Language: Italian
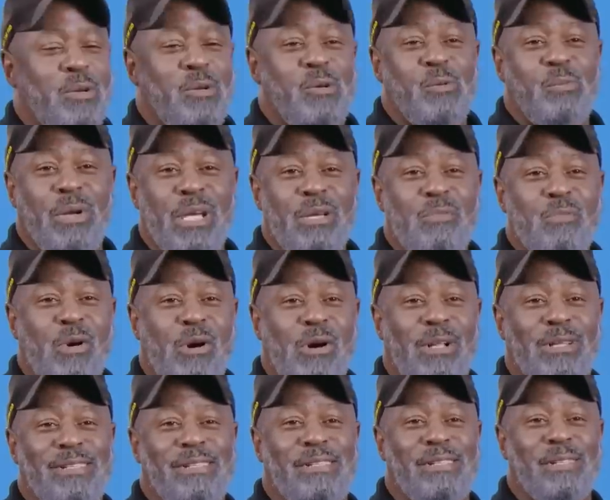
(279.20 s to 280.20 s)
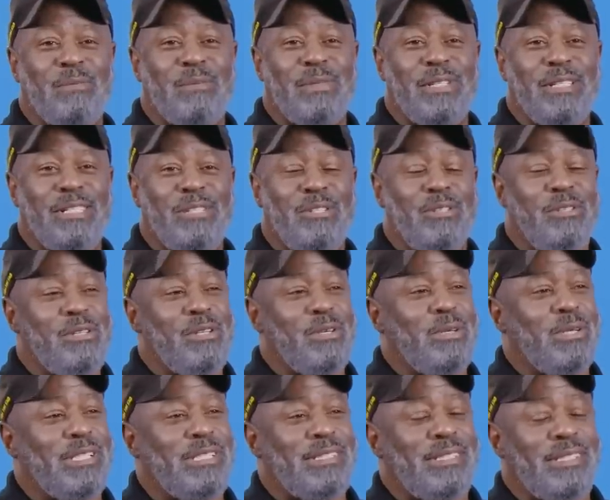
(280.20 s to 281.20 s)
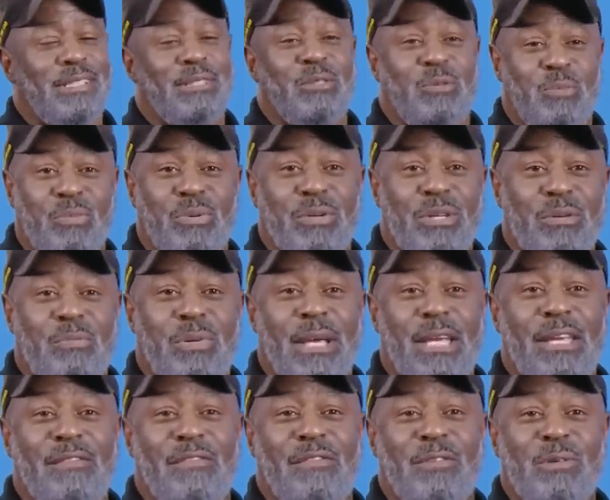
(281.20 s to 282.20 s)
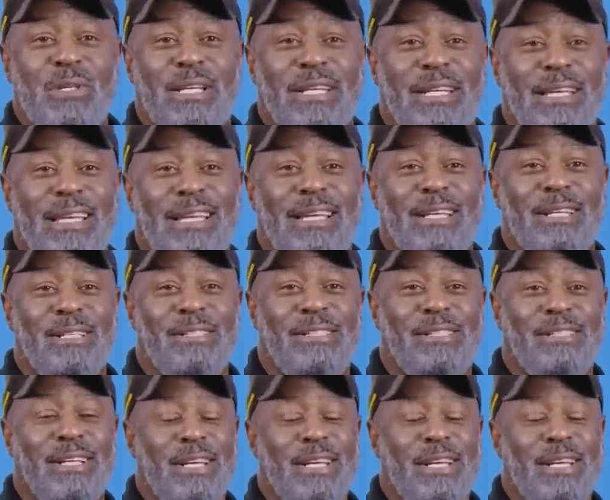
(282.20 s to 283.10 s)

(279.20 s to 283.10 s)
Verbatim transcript: il paintball è doloroso, come si può notare. Quel ragazzo imparerà